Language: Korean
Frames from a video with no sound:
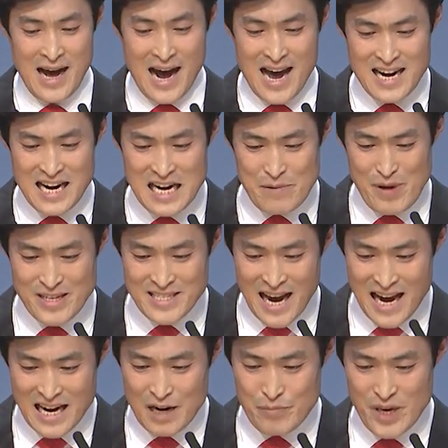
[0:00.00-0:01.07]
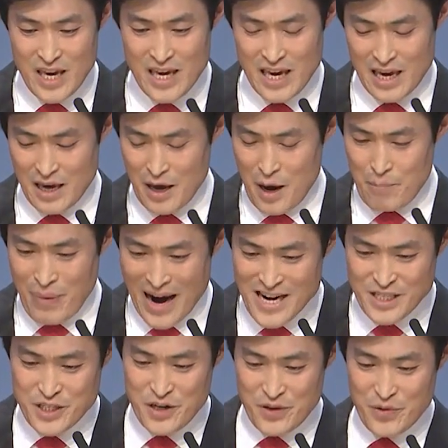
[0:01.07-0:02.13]
하나님의 사람이
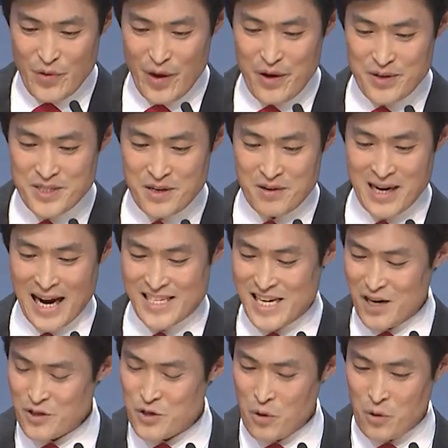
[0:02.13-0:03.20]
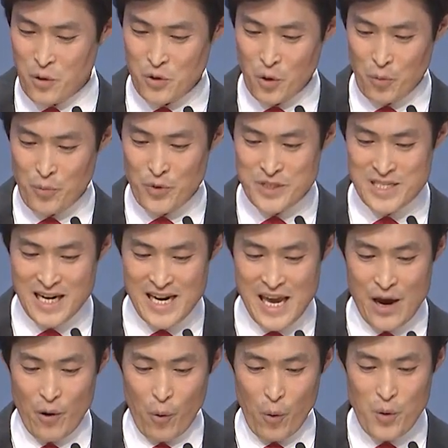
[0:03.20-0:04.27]
발전되어서 가장 좋고 높은
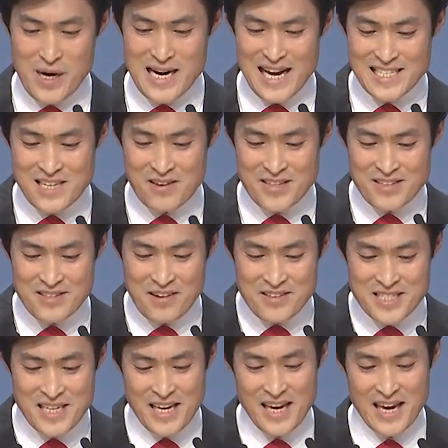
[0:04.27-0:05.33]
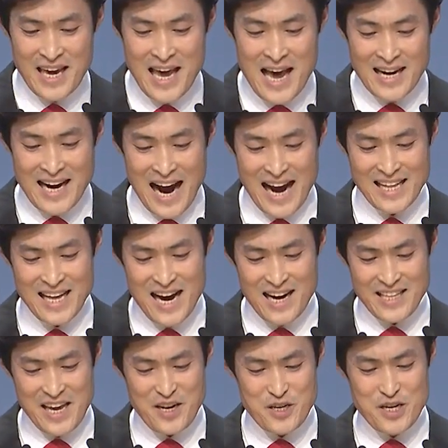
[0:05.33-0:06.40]
자리에 올라서는 것이
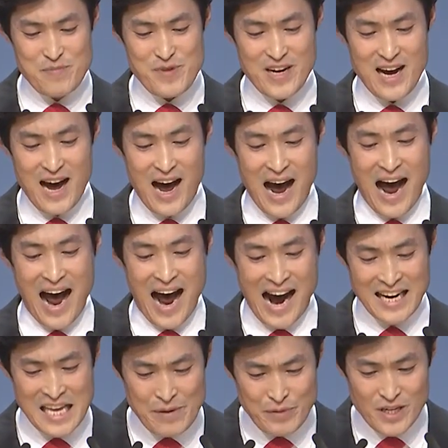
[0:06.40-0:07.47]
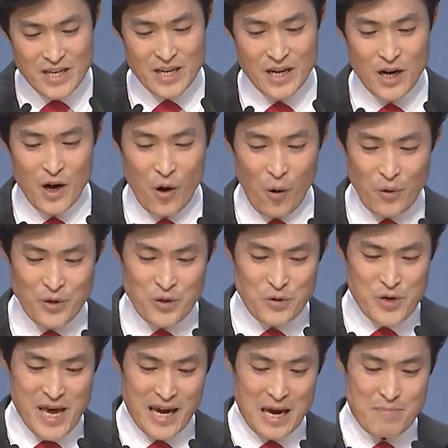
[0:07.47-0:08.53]
가나안의 의미가 아님을 오늘
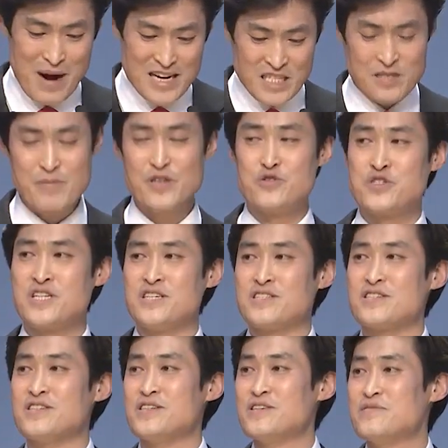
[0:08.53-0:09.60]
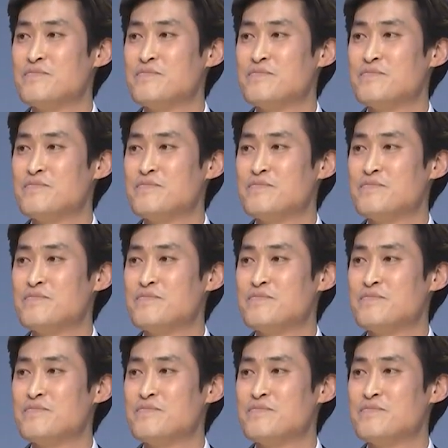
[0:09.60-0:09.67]
우리에게 말씀해 주시는 거예요.